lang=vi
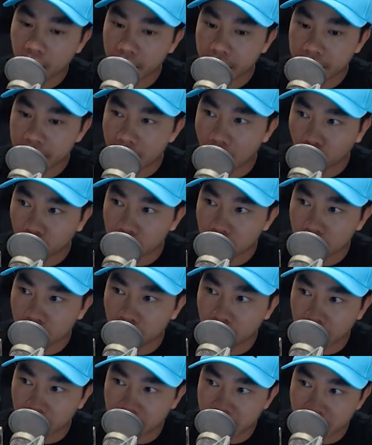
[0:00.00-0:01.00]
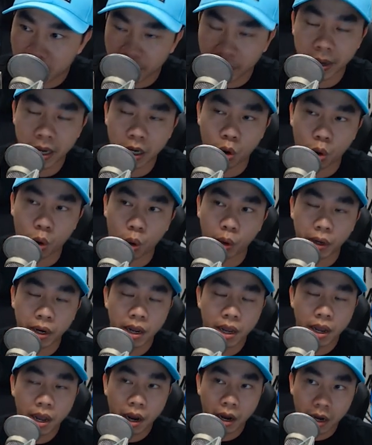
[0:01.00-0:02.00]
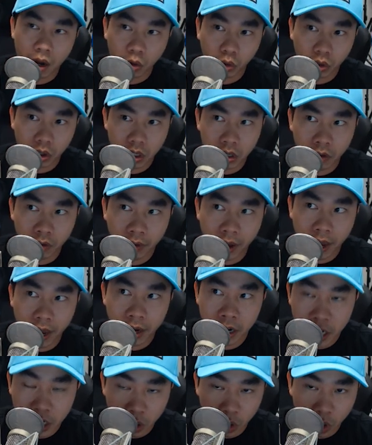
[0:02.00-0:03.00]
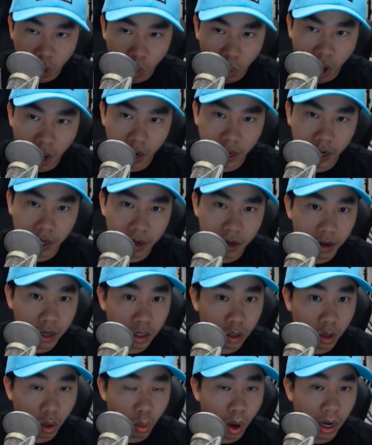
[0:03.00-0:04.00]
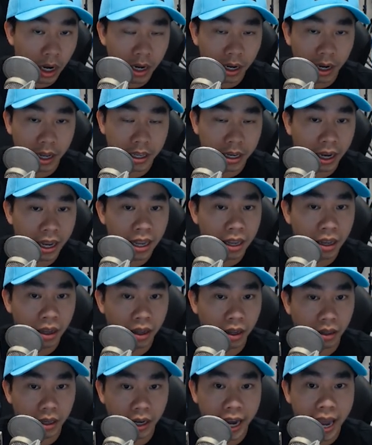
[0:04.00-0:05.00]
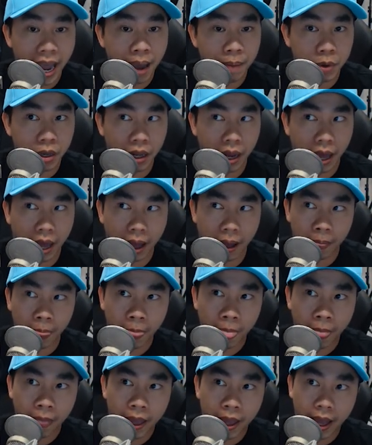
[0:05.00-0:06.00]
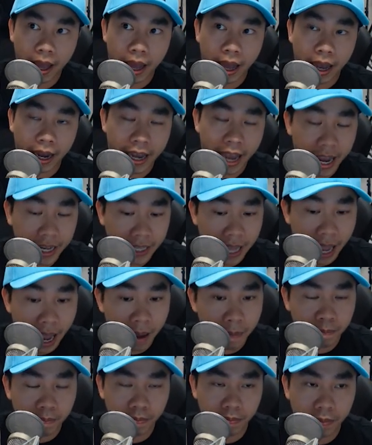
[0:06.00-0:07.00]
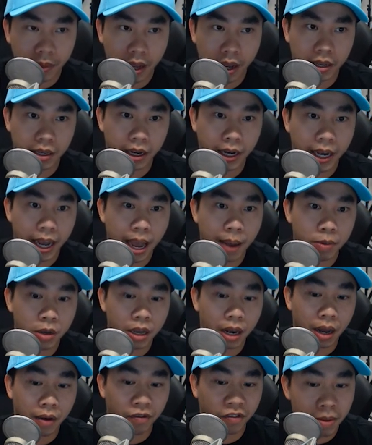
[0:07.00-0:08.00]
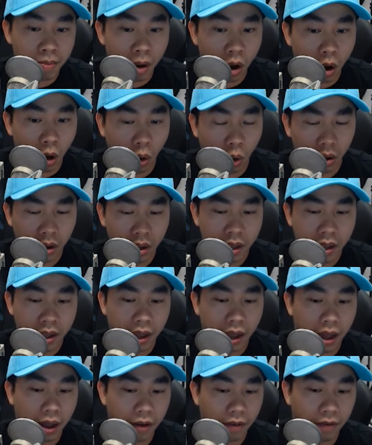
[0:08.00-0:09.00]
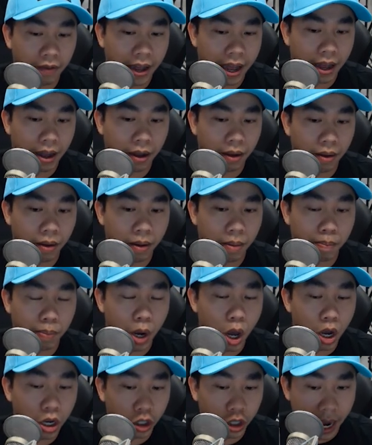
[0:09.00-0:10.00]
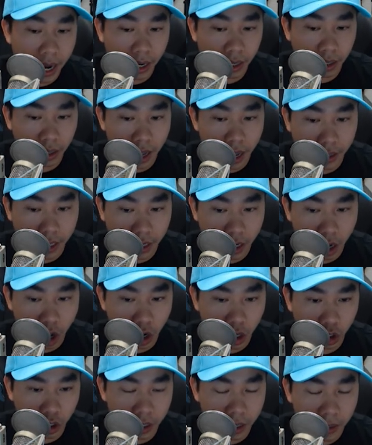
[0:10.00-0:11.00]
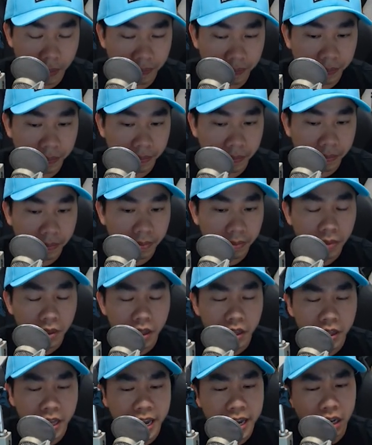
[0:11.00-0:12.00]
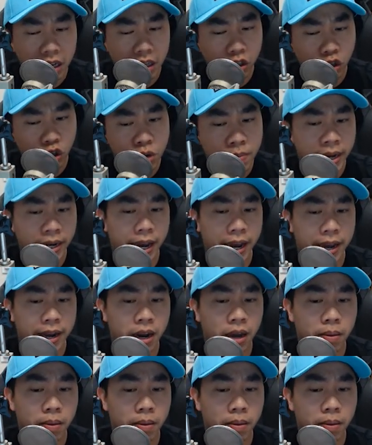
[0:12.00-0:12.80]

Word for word: để đầu tư riêng về Bitcoin, đầu tư về digital wallet. Digital wallet là những cái những cái app như là uh, Cash app, à, những cái app như là Vimo uh, và blockchain uh, technology. Thì Chi mày nghĩ